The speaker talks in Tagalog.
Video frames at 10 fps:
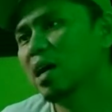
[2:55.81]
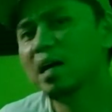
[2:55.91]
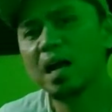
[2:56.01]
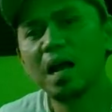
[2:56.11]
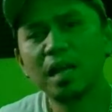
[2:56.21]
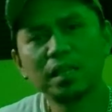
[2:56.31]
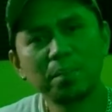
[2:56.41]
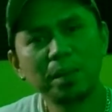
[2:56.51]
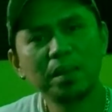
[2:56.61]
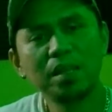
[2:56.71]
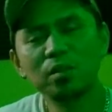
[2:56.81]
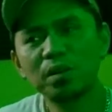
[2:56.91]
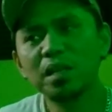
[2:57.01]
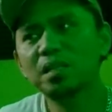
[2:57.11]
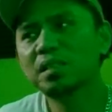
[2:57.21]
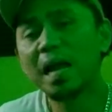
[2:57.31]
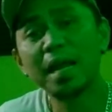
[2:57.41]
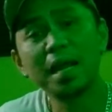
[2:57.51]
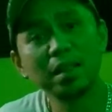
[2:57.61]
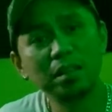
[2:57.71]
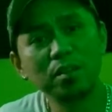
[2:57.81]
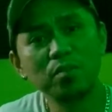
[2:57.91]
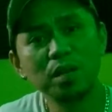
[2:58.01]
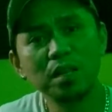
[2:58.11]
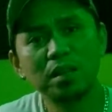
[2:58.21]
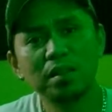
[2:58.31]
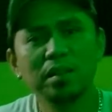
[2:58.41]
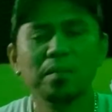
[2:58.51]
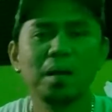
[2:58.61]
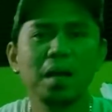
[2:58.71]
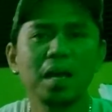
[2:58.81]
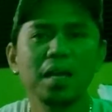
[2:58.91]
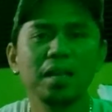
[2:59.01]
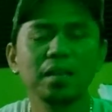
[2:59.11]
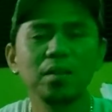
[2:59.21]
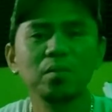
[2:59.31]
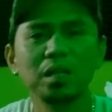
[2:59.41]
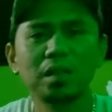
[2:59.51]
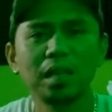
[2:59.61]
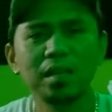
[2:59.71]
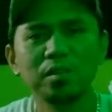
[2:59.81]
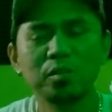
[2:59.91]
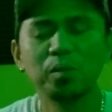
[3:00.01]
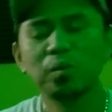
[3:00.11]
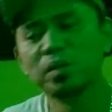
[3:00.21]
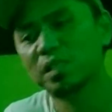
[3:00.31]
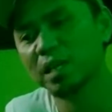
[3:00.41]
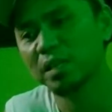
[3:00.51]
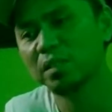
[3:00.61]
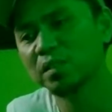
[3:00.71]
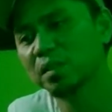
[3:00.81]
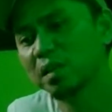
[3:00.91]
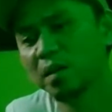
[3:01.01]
ang, ang katapat na nun is high-end na unit. Oh. Diba? High-end na unit ng e-scoot, which is